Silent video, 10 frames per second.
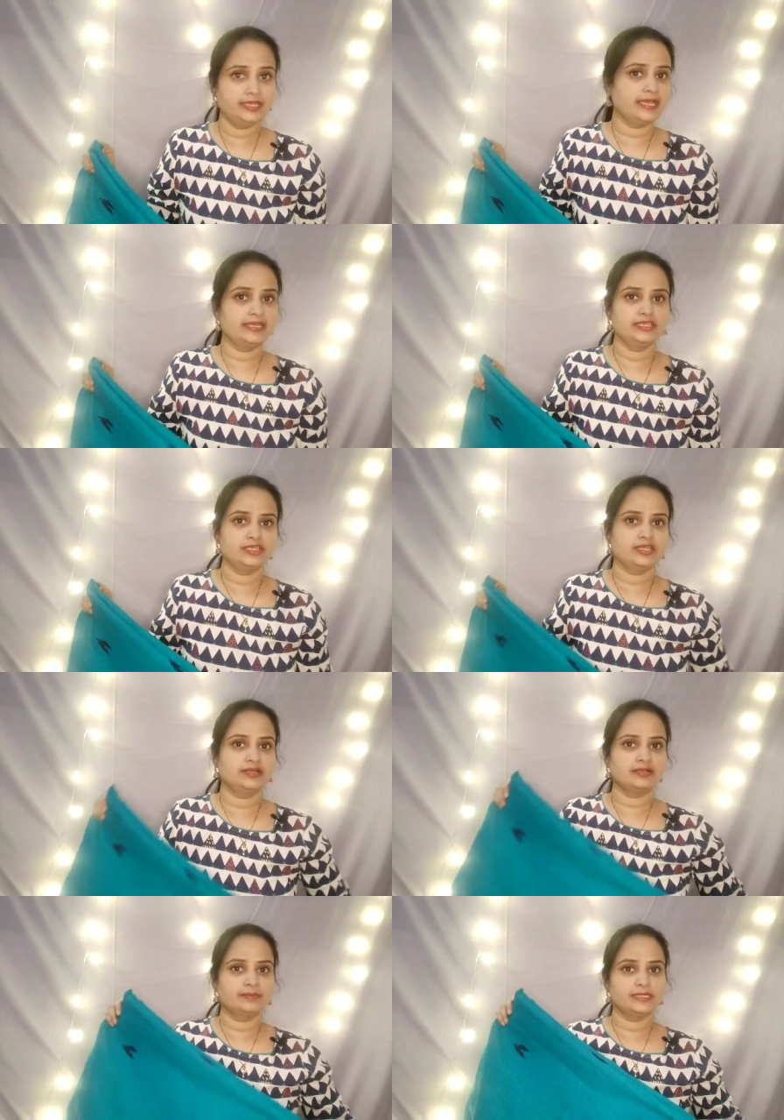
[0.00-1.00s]
క్యారీ చేయాలి
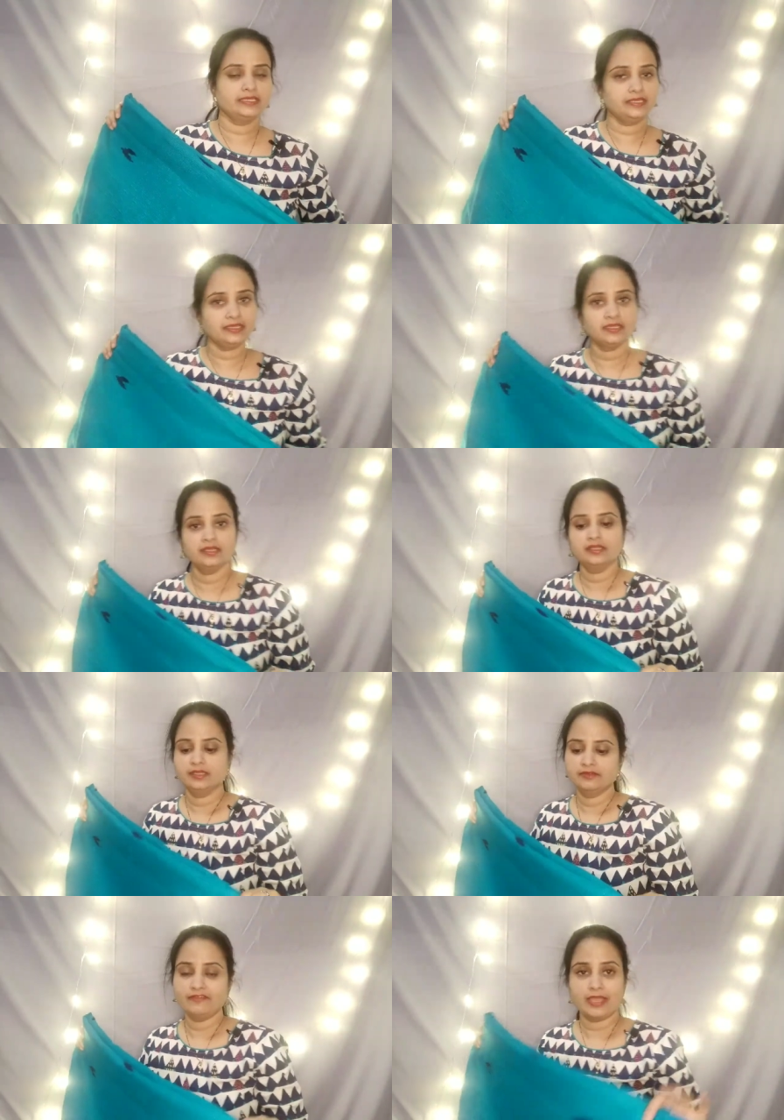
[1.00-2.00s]
కాబట్టి
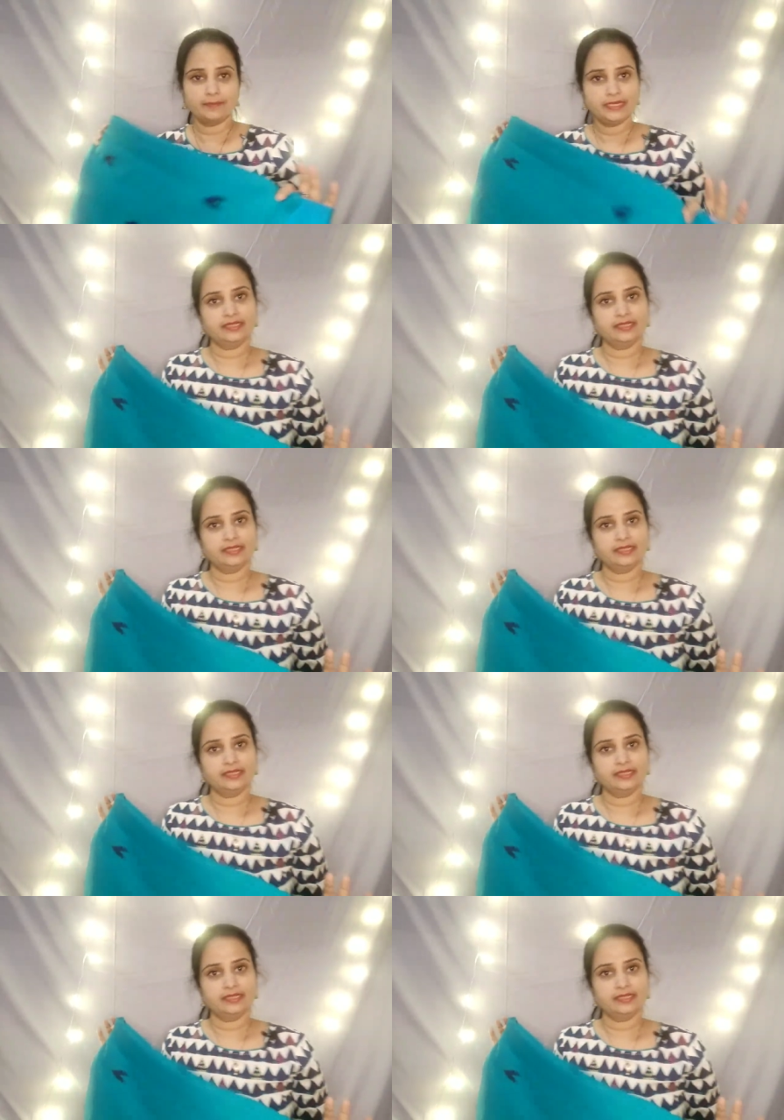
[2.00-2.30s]
ఫ్యాబ్రిక్